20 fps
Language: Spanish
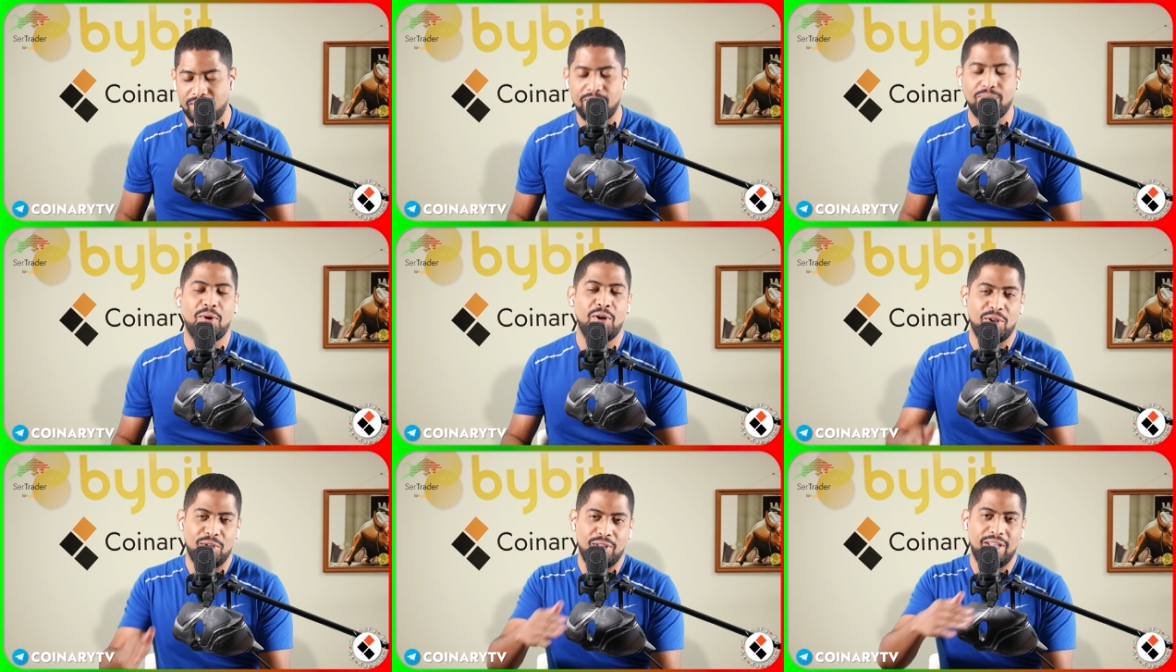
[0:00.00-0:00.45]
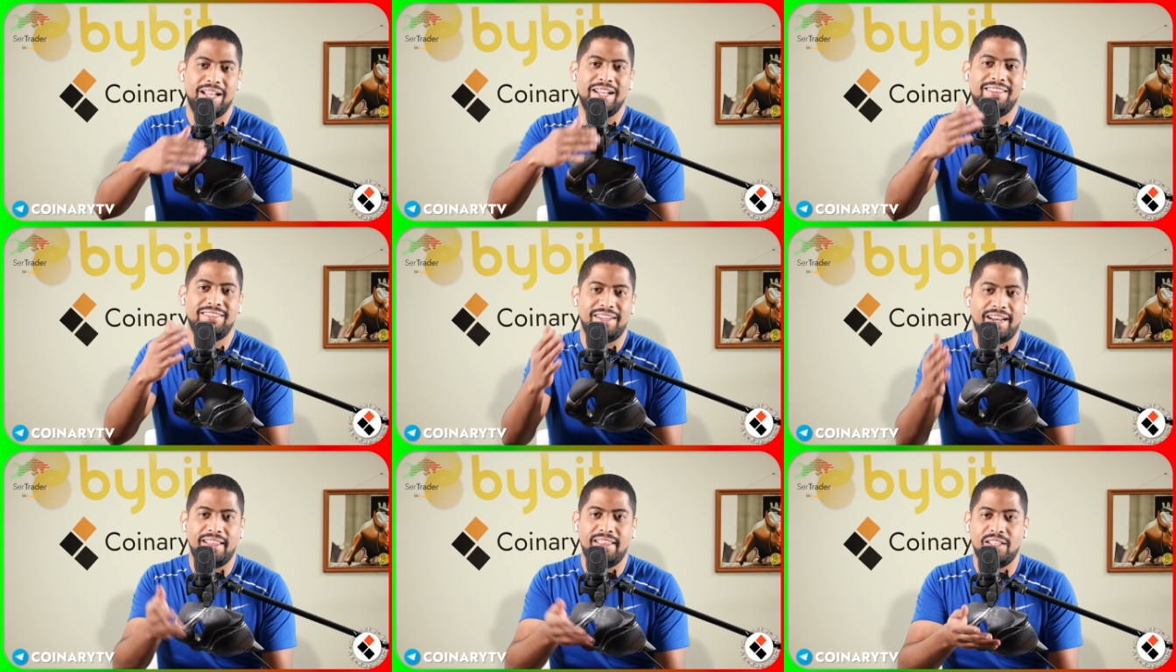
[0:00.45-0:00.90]
bueno,
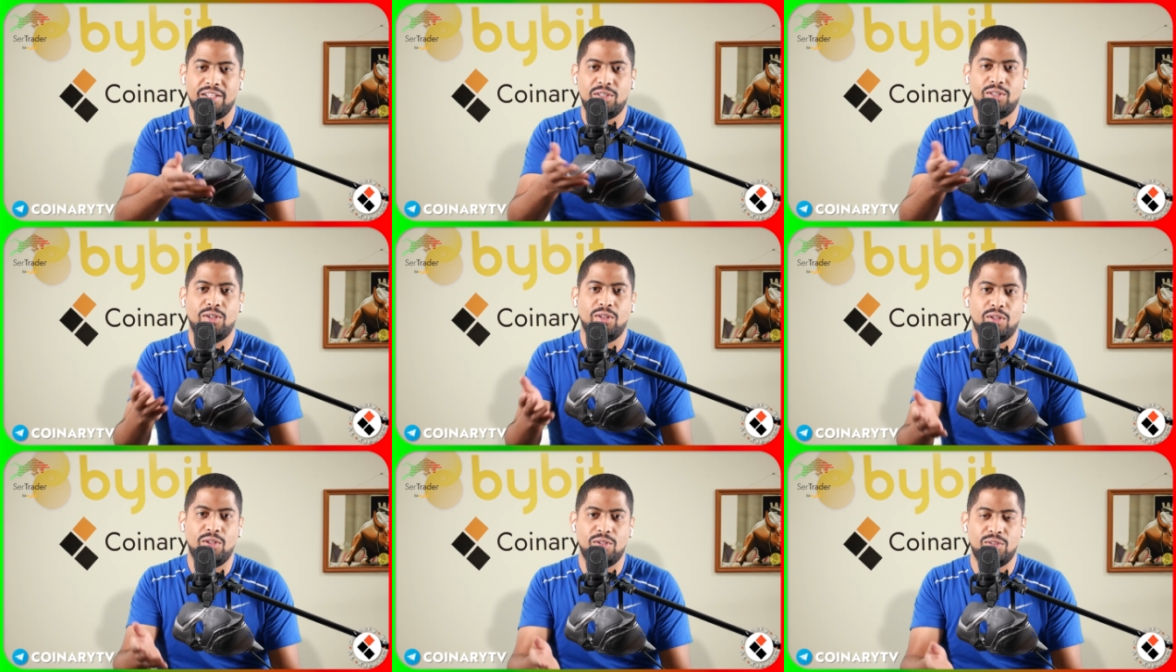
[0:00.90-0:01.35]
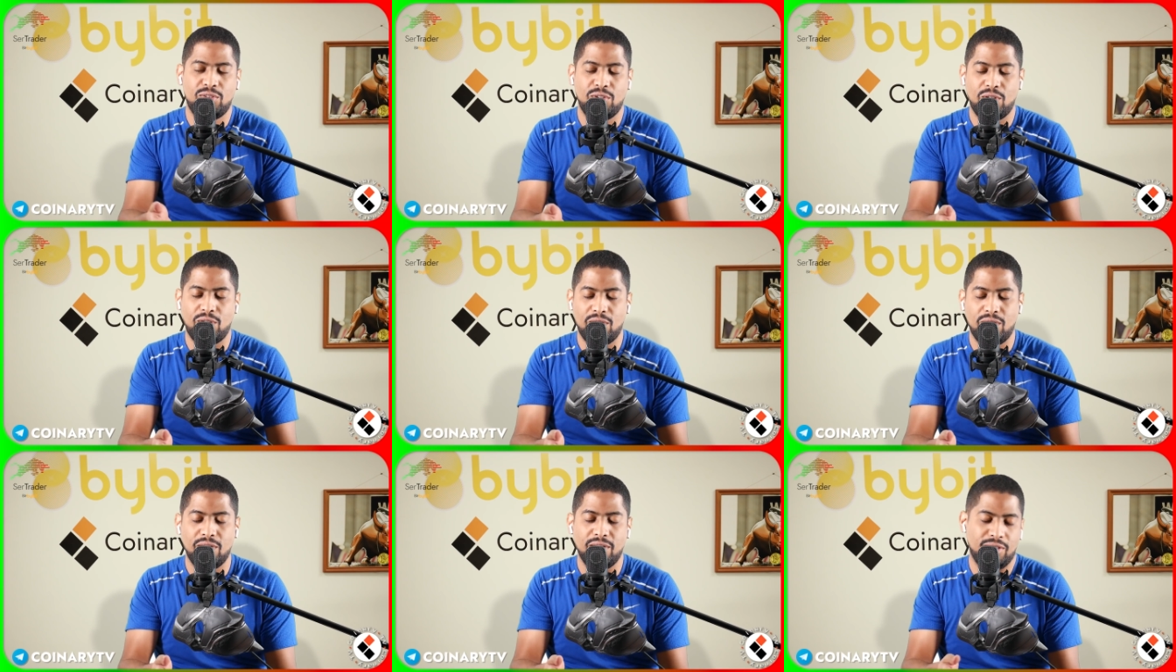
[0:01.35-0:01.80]
en trading todos
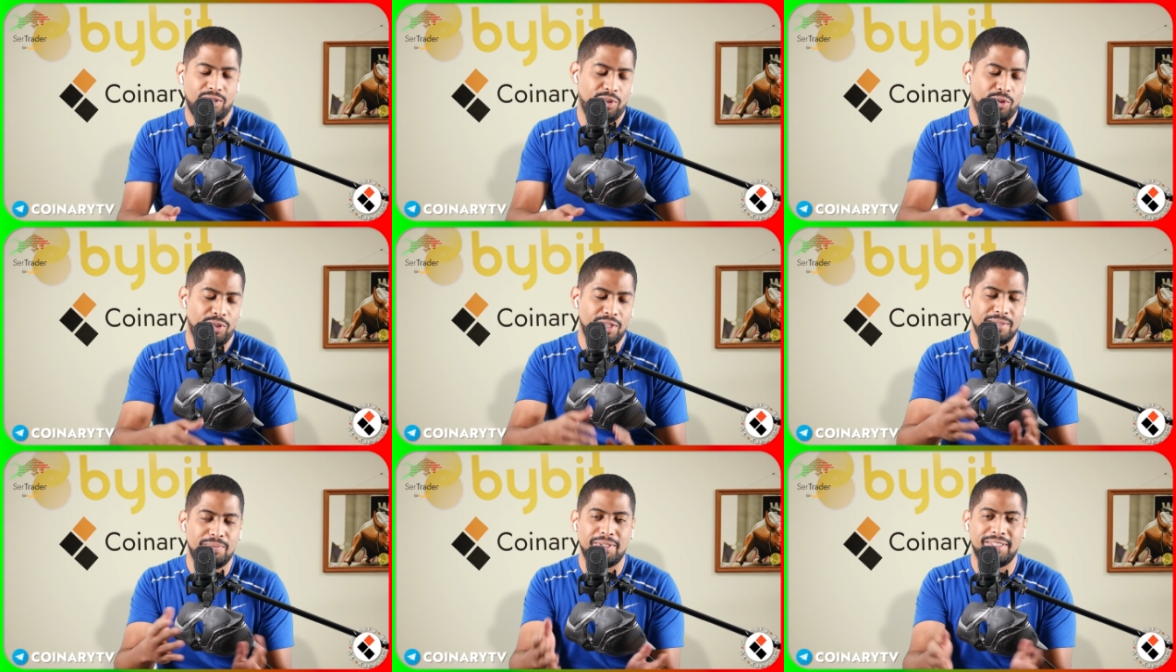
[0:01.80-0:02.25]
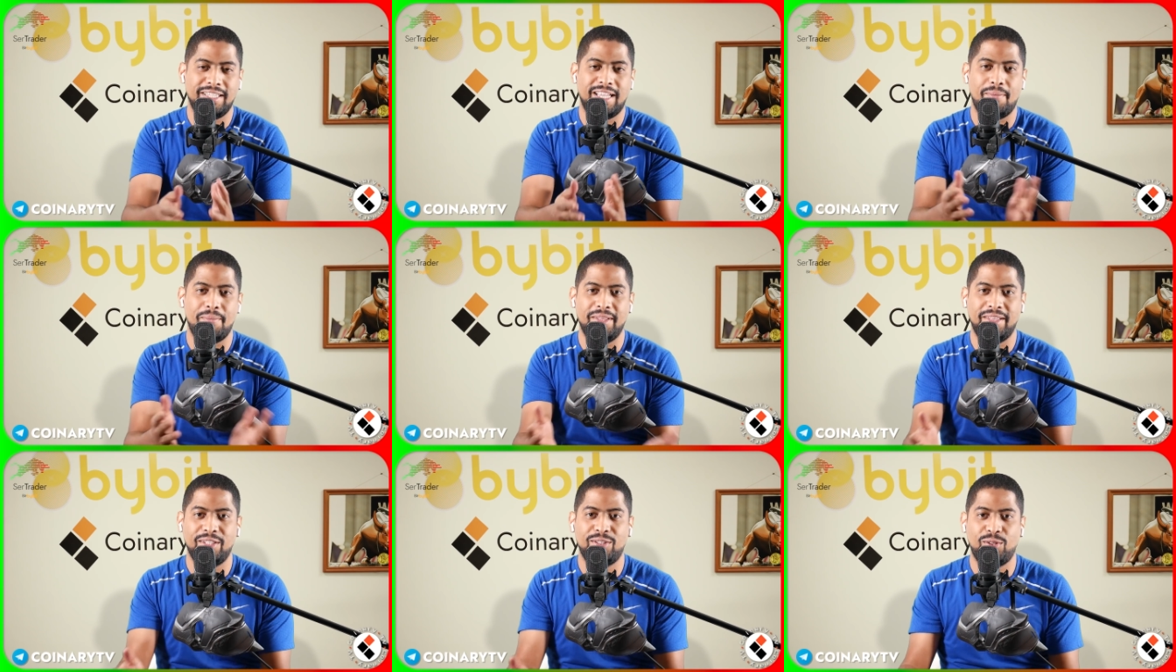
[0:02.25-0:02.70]
son, todo es
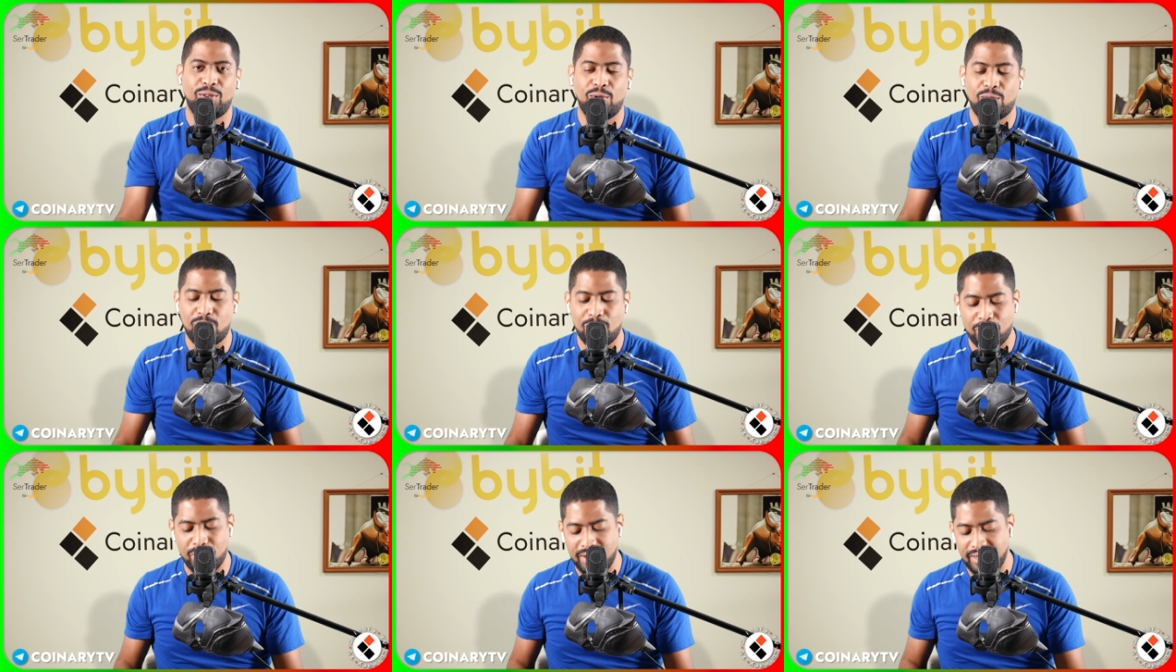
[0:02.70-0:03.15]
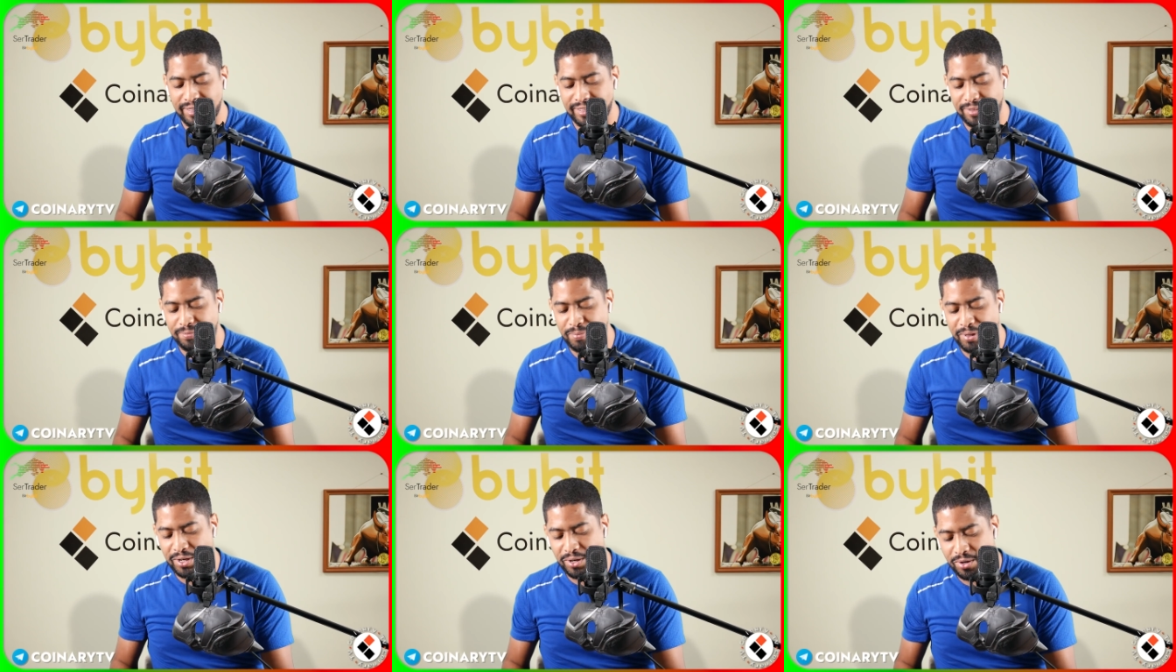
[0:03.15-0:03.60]
básicamente todos
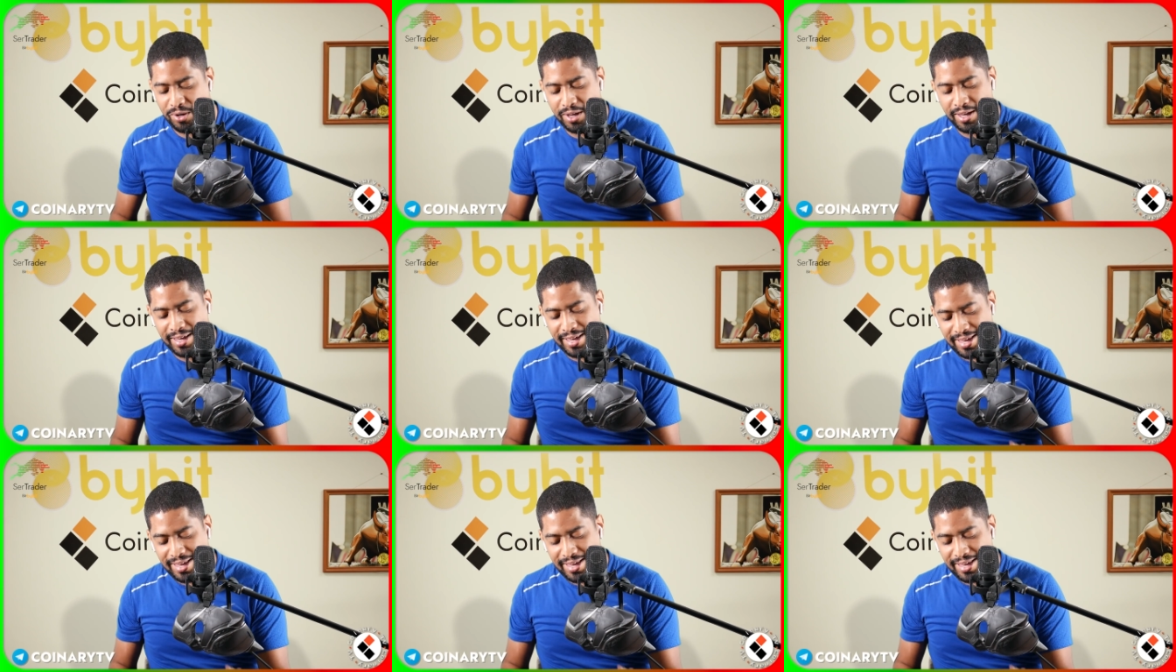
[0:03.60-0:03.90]
componentes, pero